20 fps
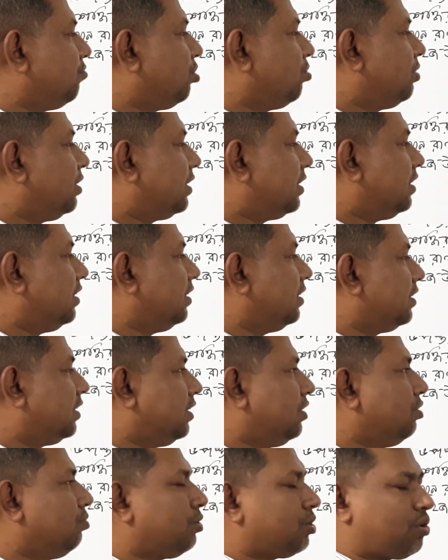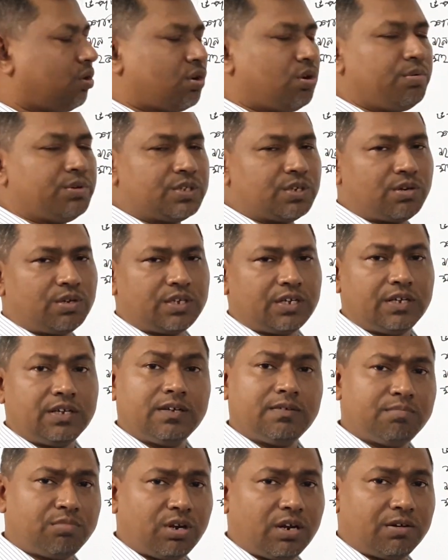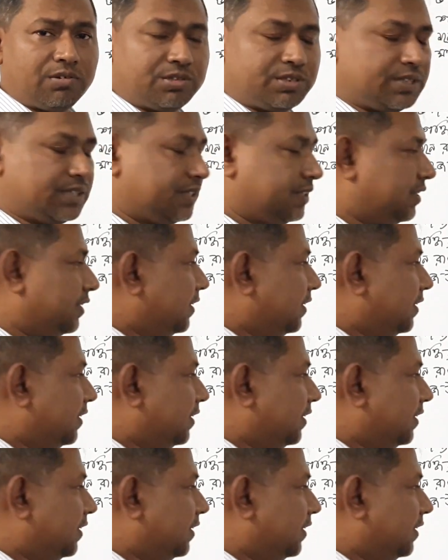বলবো এটা তিন নম্বর কক্ষপথের কথা বলা হচ্ছে